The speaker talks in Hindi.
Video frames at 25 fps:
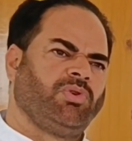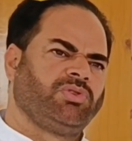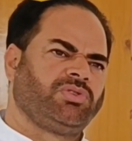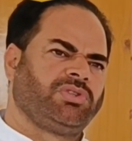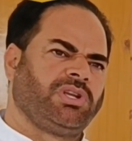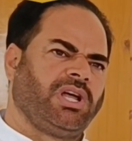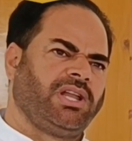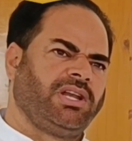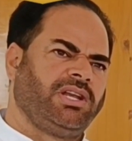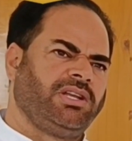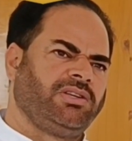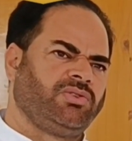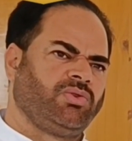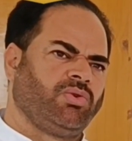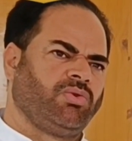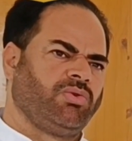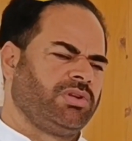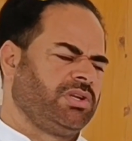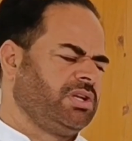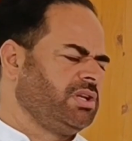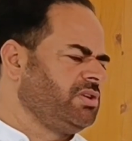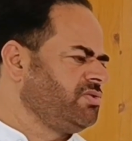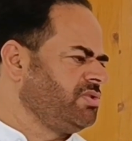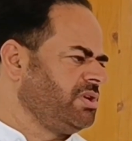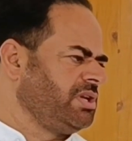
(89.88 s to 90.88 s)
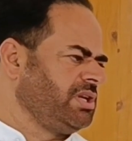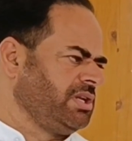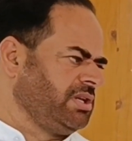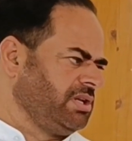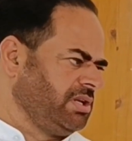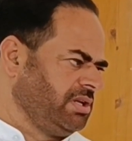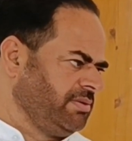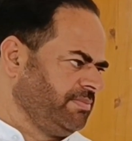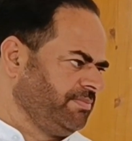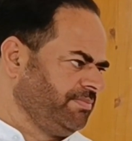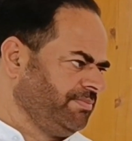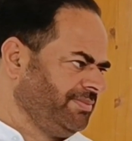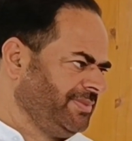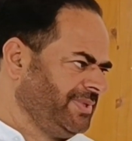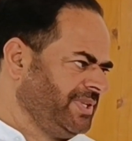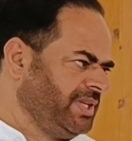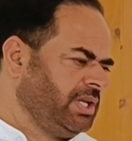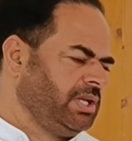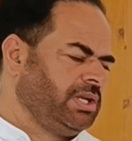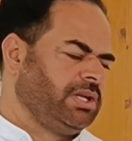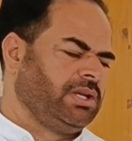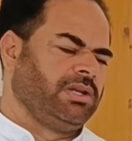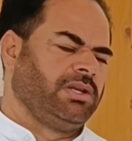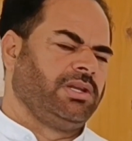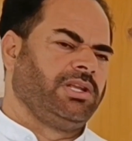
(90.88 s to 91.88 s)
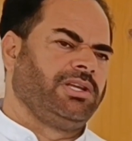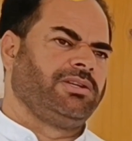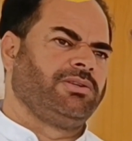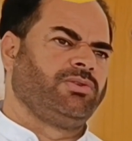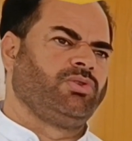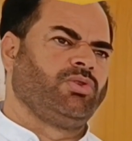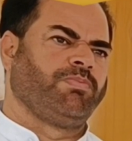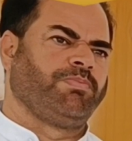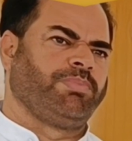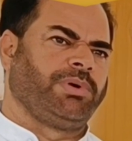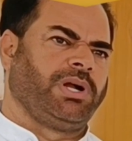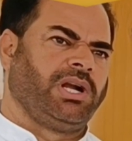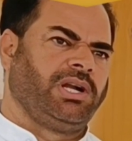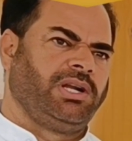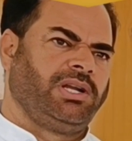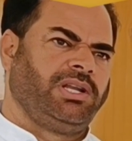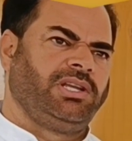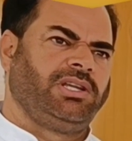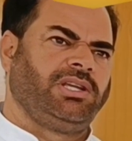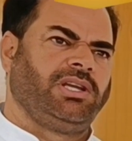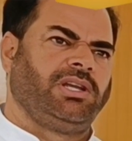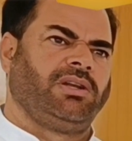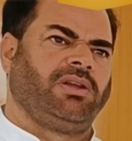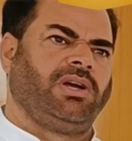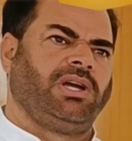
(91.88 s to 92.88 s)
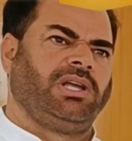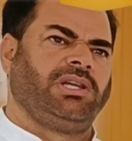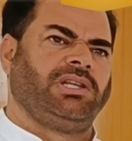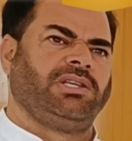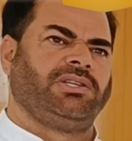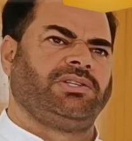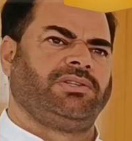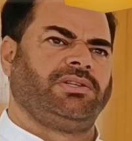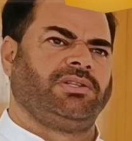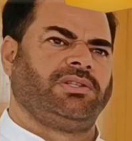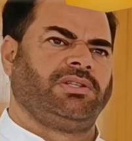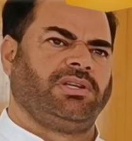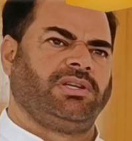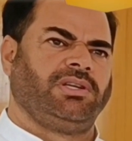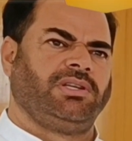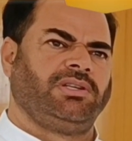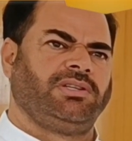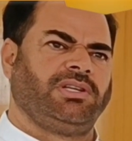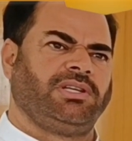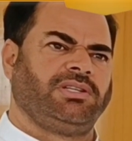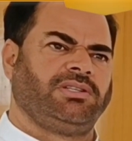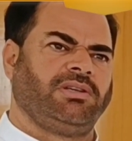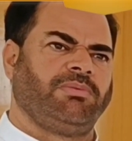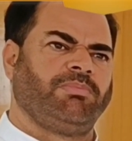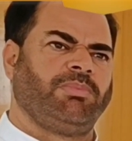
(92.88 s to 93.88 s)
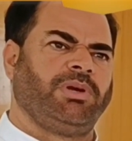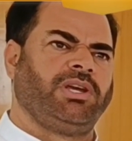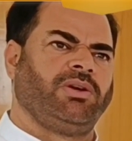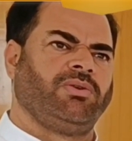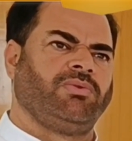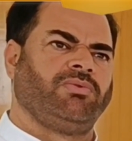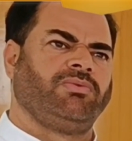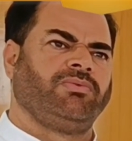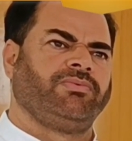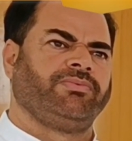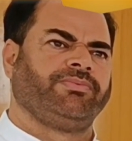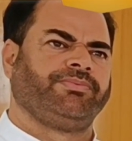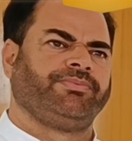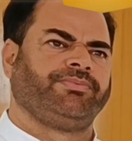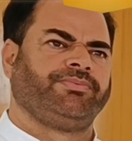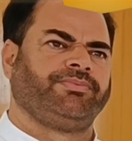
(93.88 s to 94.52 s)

वो सारे छोड़ के चले गए लेकिन जो पार्टी के लॉयलिस्ट थे जैसे मैं हूँ